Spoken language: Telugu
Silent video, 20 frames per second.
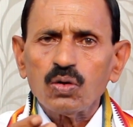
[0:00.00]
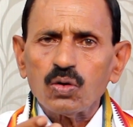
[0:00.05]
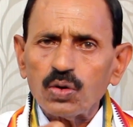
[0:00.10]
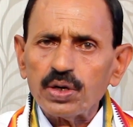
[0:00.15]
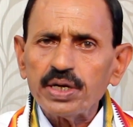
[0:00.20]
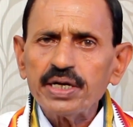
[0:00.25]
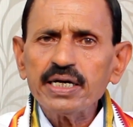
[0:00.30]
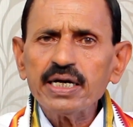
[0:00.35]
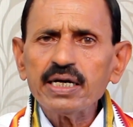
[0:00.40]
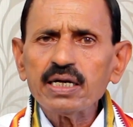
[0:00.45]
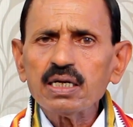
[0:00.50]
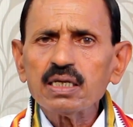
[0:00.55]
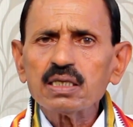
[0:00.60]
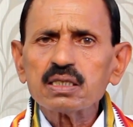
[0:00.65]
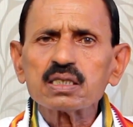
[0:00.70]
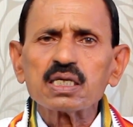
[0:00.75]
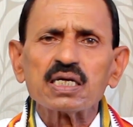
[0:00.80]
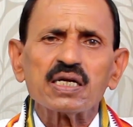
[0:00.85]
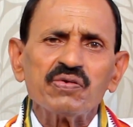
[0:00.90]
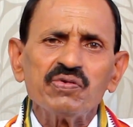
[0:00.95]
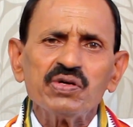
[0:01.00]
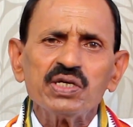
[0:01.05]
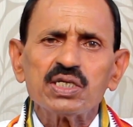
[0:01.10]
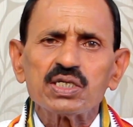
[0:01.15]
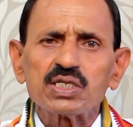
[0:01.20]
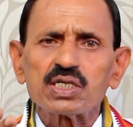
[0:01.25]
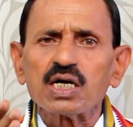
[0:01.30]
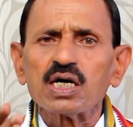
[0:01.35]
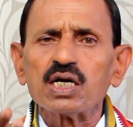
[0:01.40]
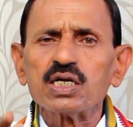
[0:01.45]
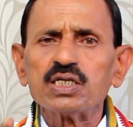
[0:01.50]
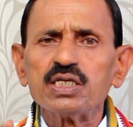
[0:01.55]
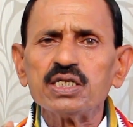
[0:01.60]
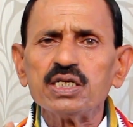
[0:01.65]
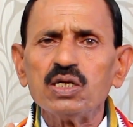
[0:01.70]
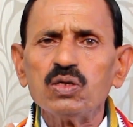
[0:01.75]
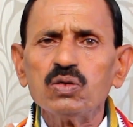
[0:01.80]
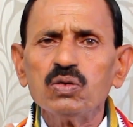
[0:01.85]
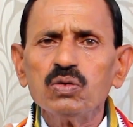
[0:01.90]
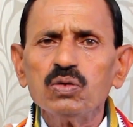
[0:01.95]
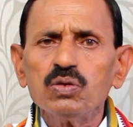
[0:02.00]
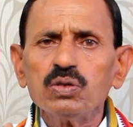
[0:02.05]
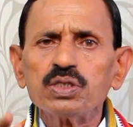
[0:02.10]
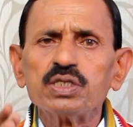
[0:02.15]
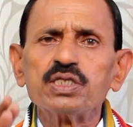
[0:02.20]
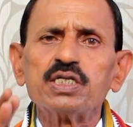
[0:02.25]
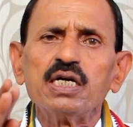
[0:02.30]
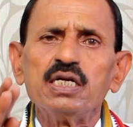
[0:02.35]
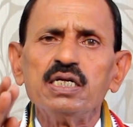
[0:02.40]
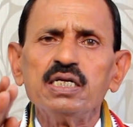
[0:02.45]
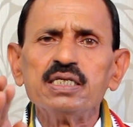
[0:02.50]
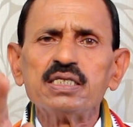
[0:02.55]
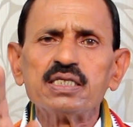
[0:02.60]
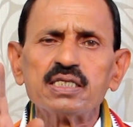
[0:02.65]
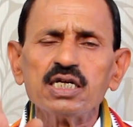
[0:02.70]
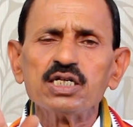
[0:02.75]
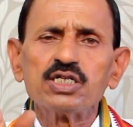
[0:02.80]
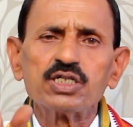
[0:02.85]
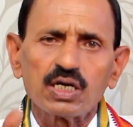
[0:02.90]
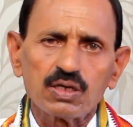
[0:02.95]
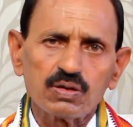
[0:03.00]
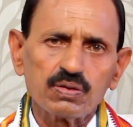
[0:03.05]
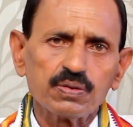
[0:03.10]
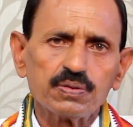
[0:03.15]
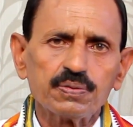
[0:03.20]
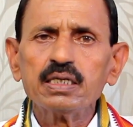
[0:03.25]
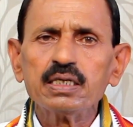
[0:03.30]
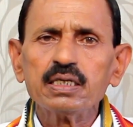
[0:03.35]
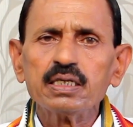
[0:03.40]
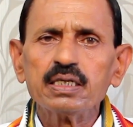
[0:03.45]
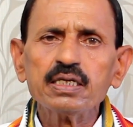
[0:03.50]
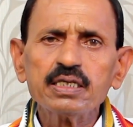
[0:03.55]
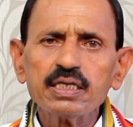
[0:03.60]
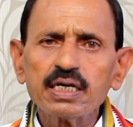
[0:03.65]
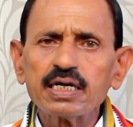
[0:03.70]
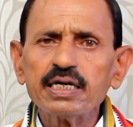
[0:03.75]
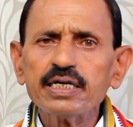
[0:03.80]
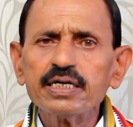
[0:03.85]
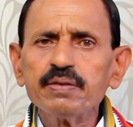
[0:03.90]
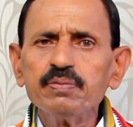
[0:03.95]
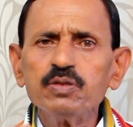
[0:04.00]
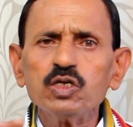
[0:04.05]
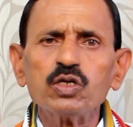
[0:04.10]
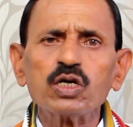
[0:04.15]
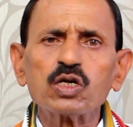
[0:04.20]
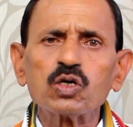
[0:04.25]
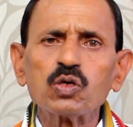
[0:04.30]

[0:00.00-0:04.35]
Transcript: కొరియర్ సర్వీస్ ఛార్జీలు చెల్లిస్తే చాలు ఇంతకంటే మీరు